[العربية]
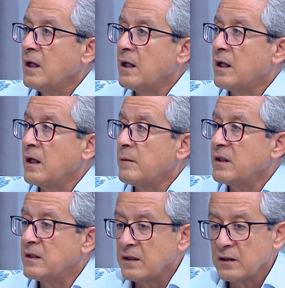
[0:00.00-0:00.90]

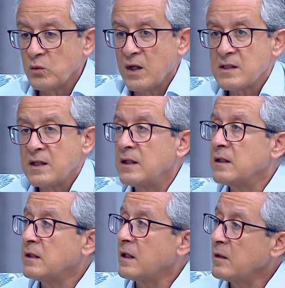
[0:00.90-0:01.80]
بنقدر نتواصل
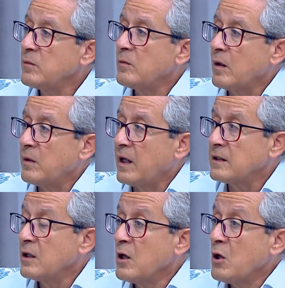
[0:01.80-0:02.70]
بنقدر نبني مع بعض